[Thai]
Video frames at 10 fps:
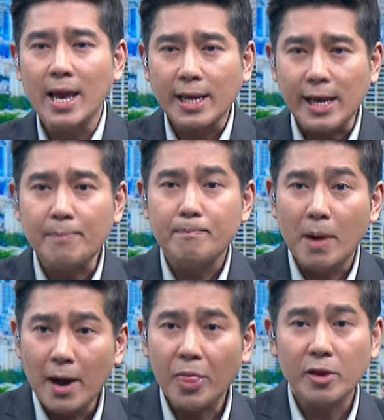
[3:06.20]
Give
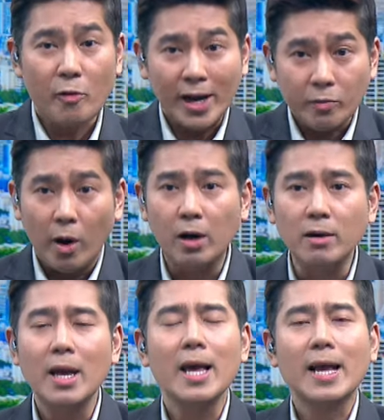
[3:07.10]
Birth Great World
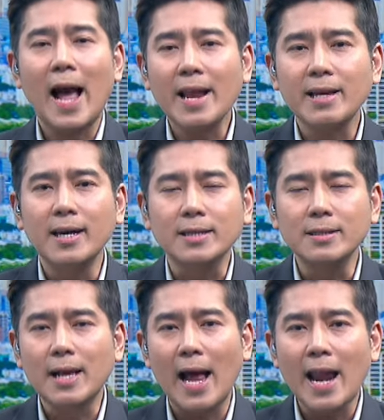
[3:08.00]
การเกิดคือ
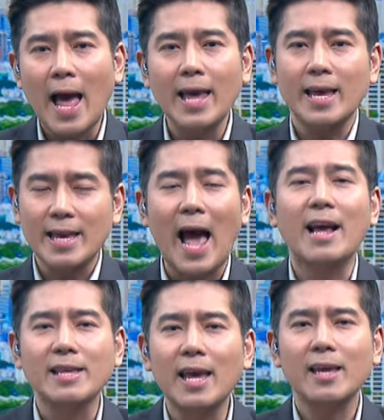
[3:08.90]
การให้อย่าง
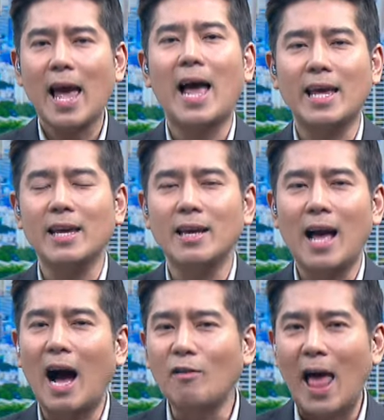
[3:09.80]
ยิ่งใหญ่
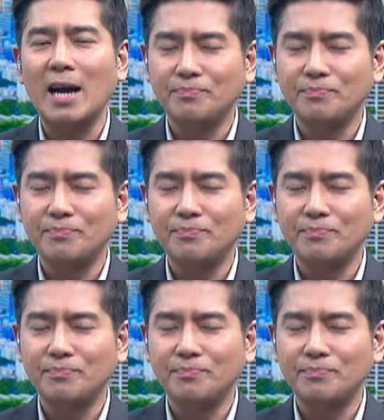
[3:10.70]
เอาละ